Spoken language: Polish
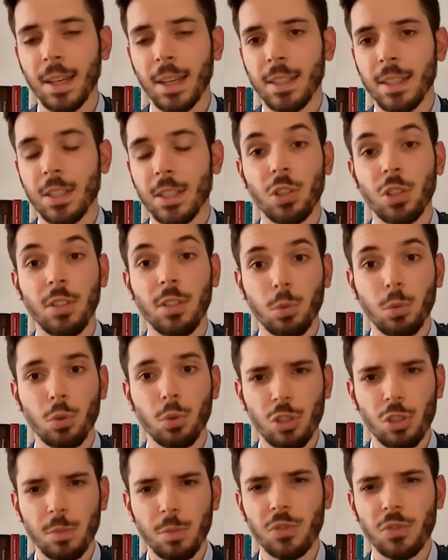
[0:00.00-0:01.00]
Jeżeli
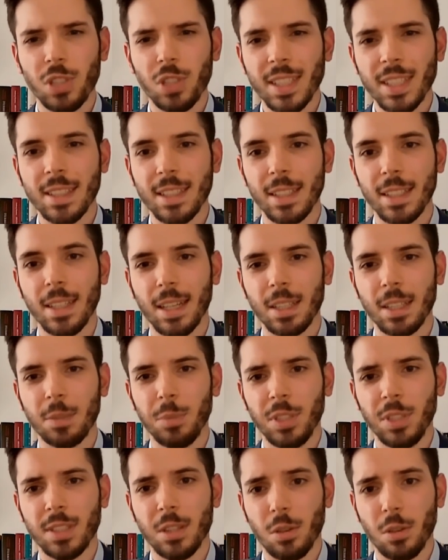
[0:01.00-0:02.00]
wyłączymy wszystkie ceny
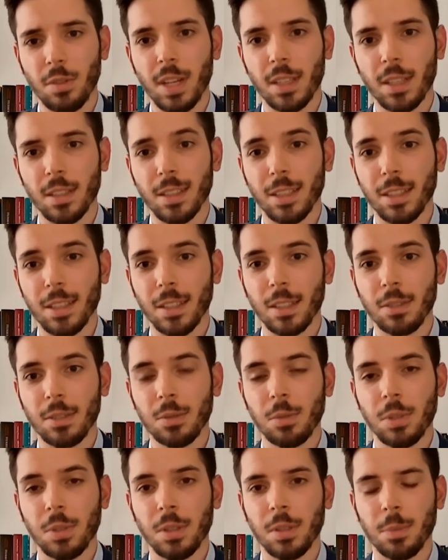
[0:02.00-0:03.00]
administrowane, te, na
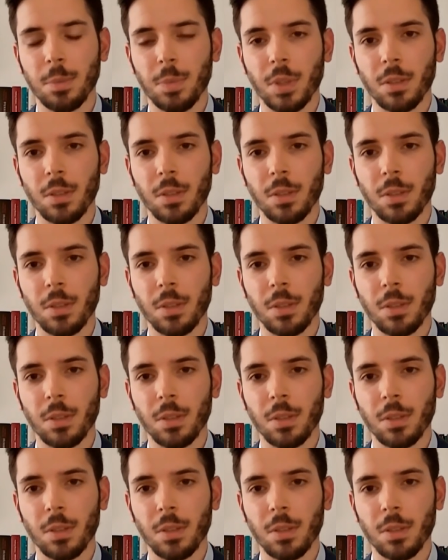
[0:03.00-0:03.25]
które